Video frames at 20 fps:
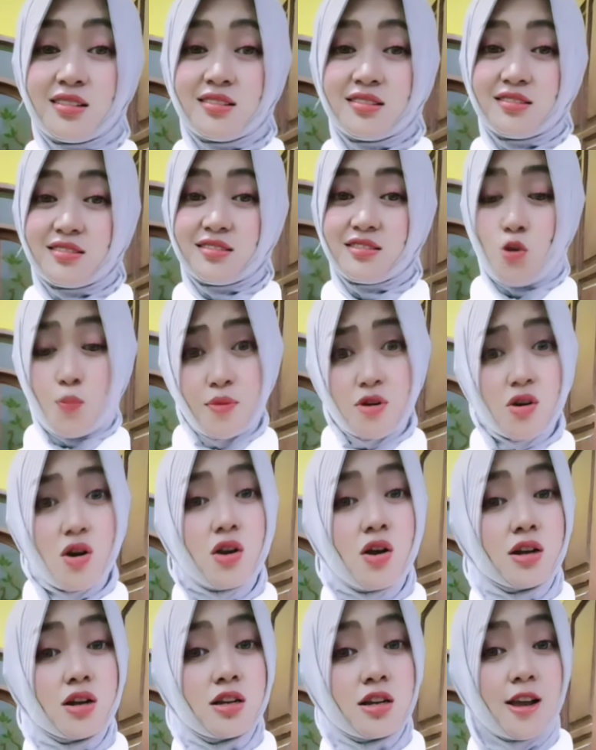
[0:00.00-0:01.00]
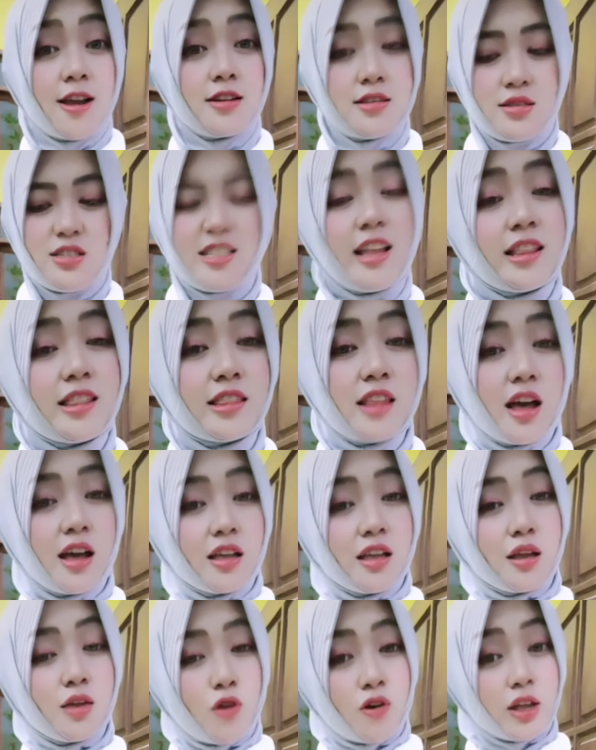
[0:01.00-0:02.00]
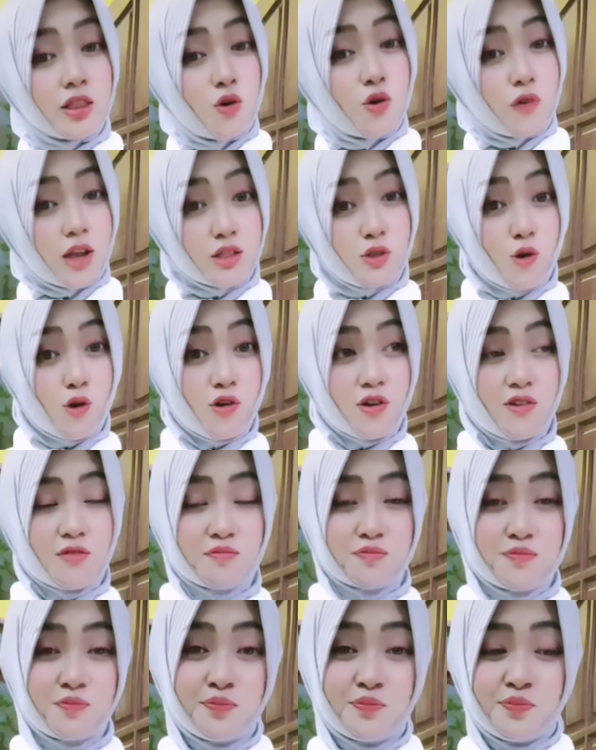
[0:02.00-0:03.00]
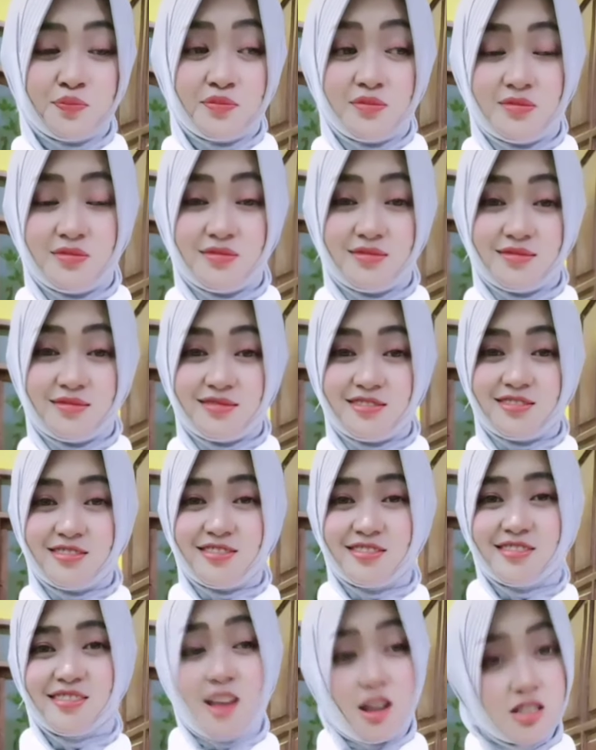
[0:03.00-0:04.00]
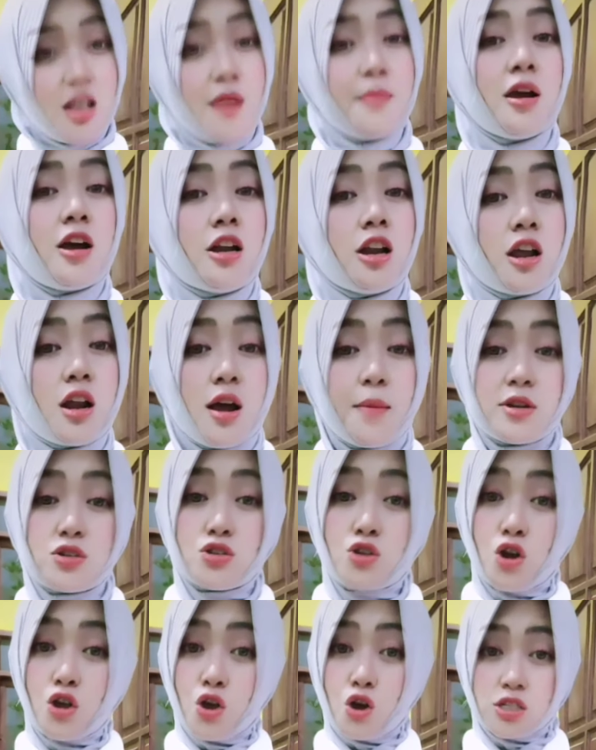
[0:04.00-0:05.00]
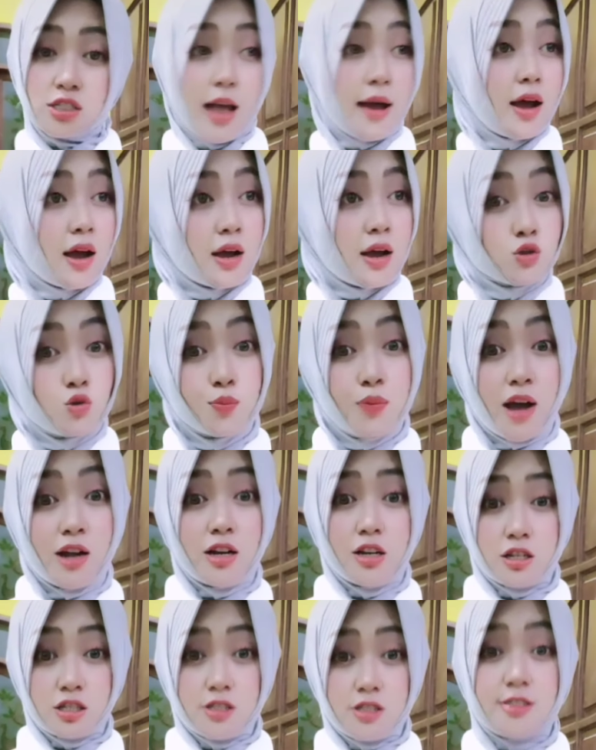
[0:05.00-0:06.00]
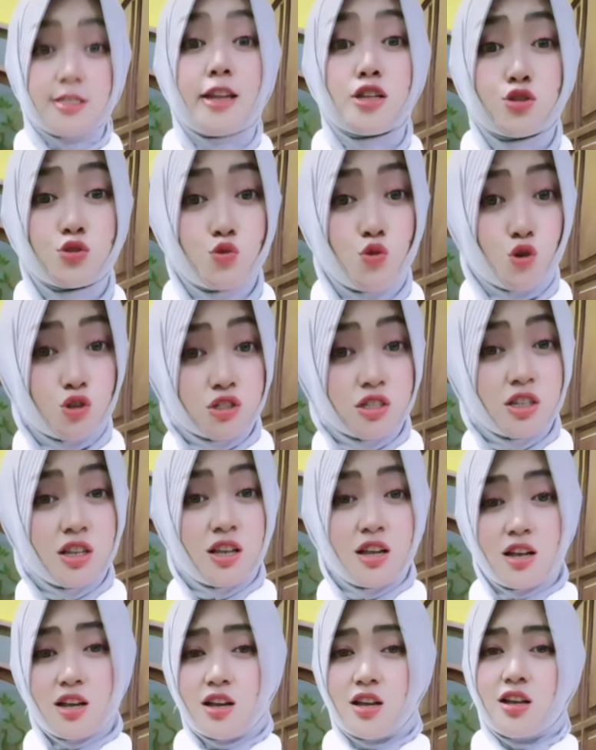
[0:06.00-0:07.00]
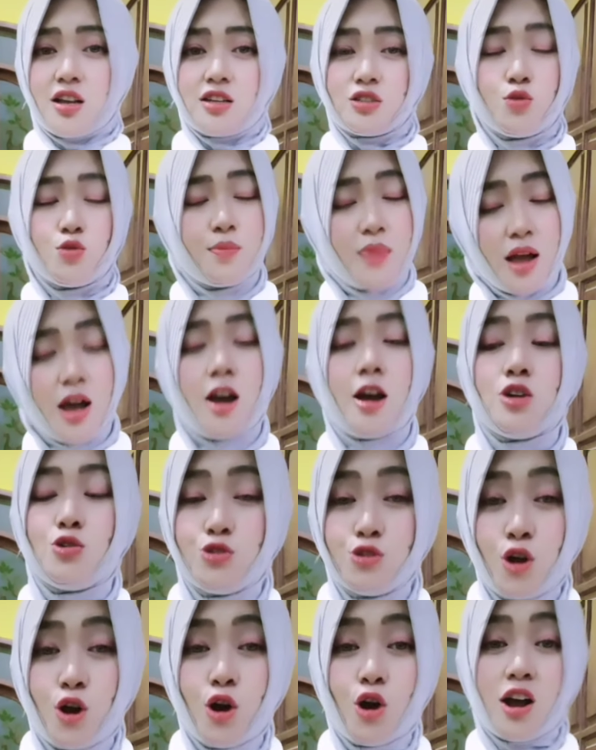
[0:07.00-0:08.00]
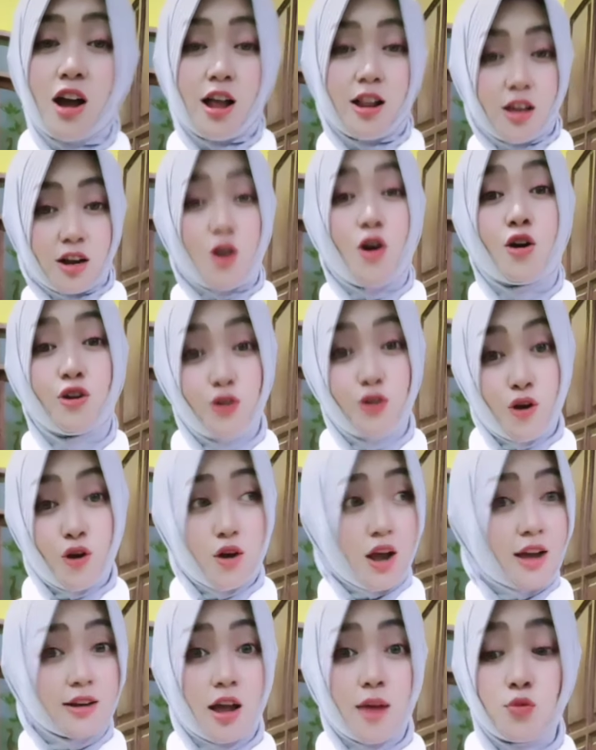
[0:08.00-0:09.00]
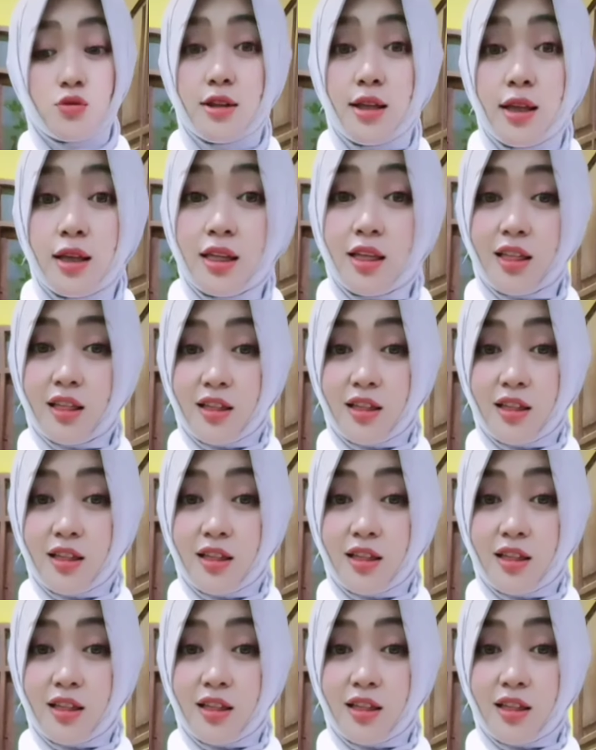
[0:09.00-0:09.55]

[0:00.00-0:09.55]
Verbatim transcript: ya perkara kaken disentaki wong wedok-wedok ya eh, sama percaya sak tubani disensus jumlah duda kalih rondo kathah pundi